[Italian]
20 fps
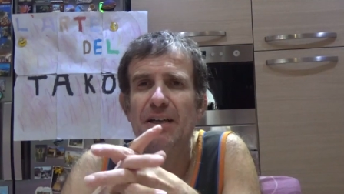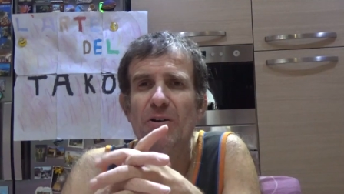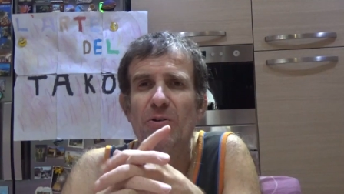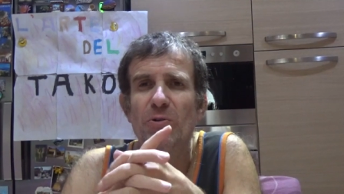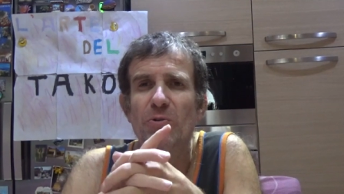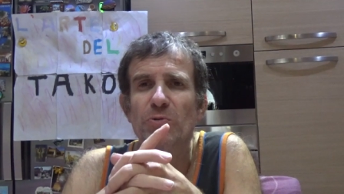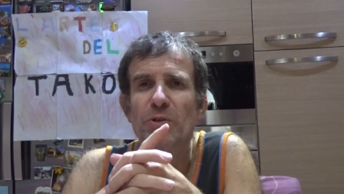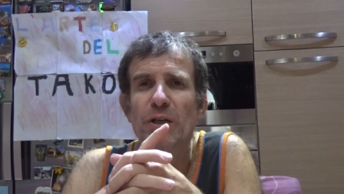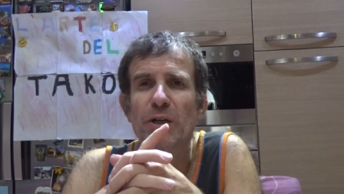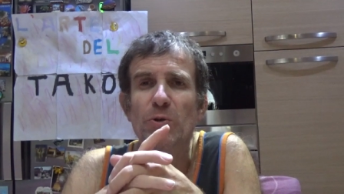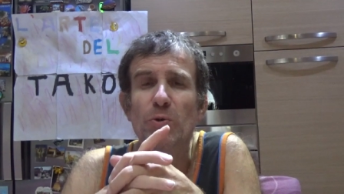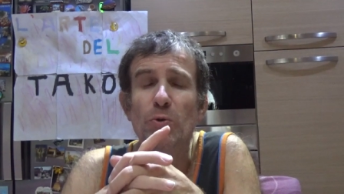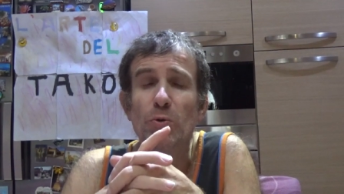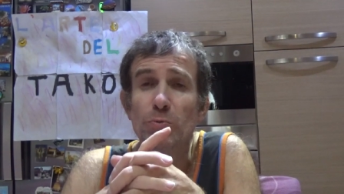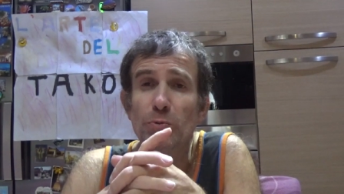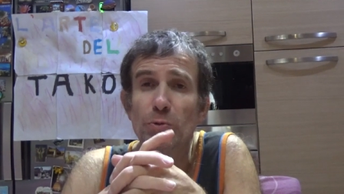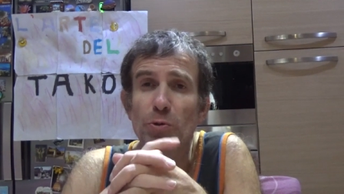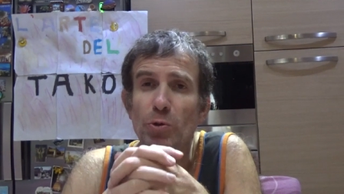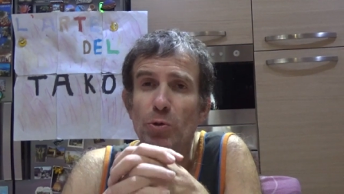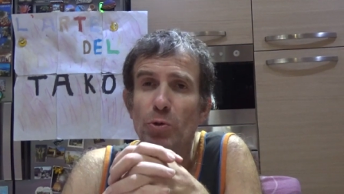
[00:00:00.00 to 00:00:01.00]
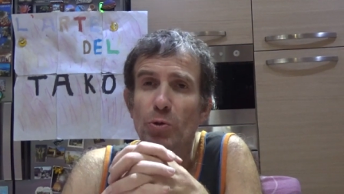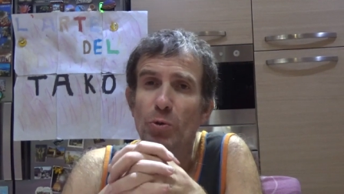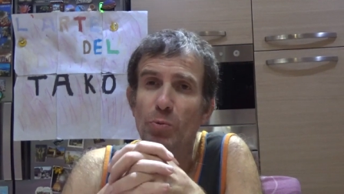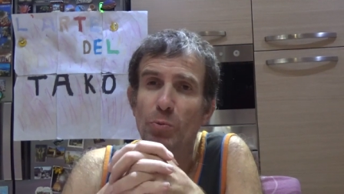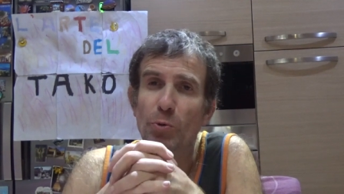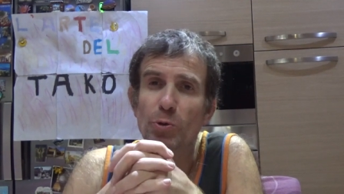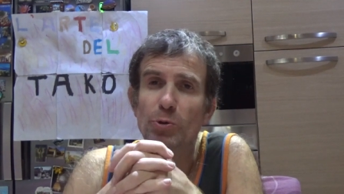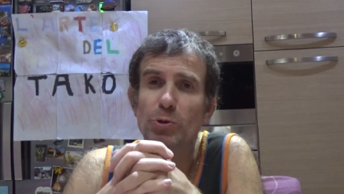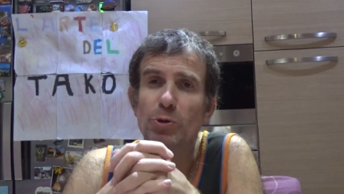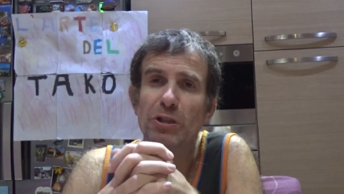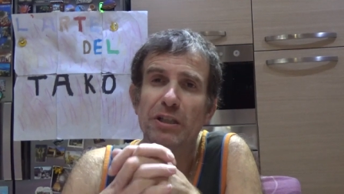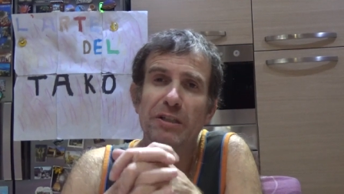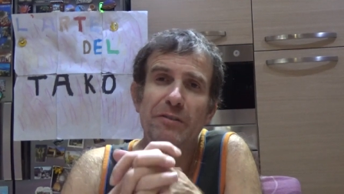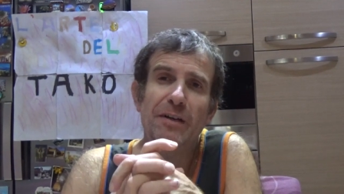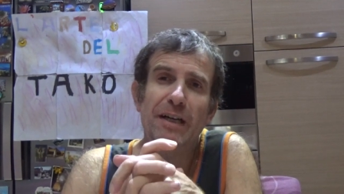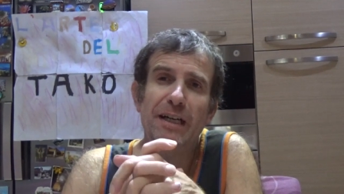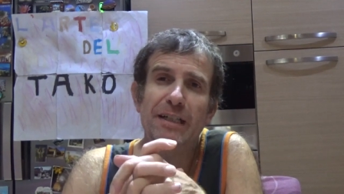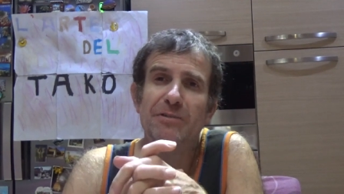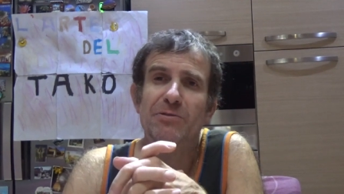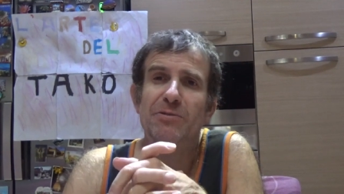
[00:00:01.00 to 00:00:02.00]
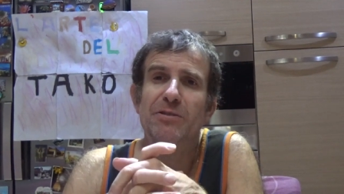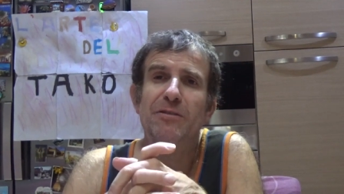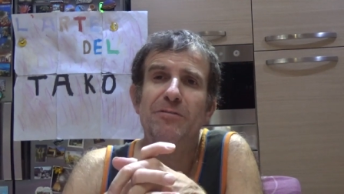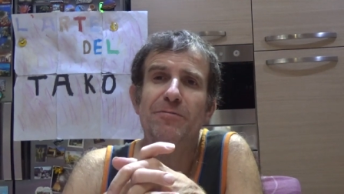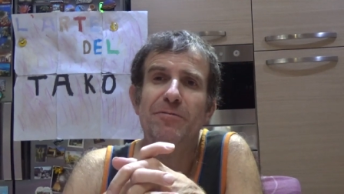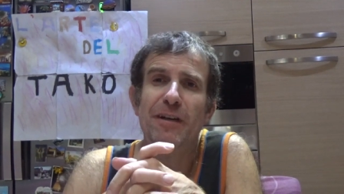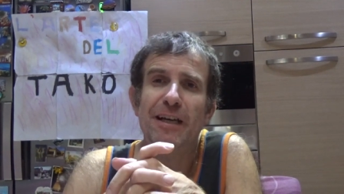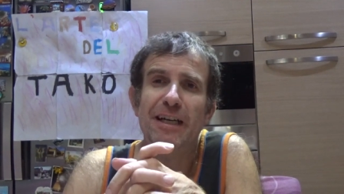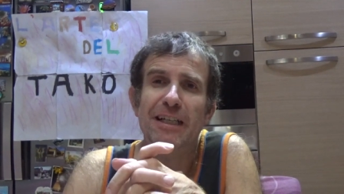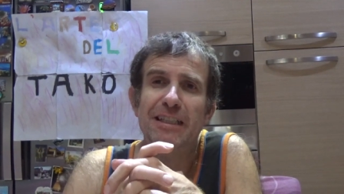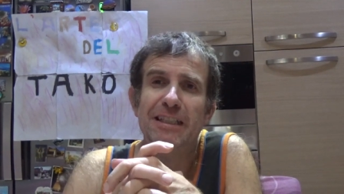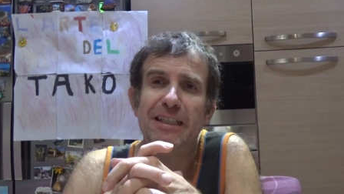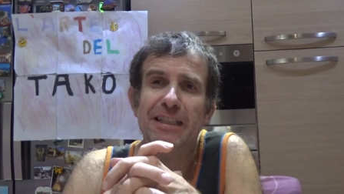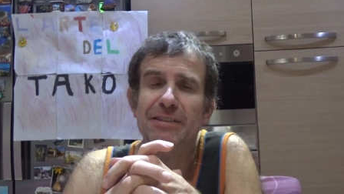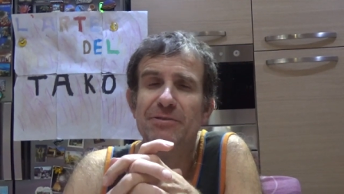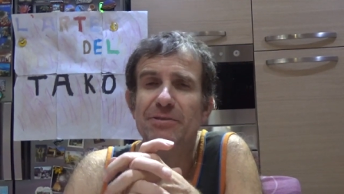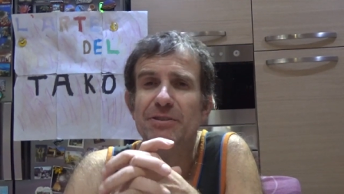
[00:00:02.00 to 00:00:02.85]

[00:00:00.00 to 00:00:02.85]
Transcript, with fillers: ho un accumulo molto elevato di ferie,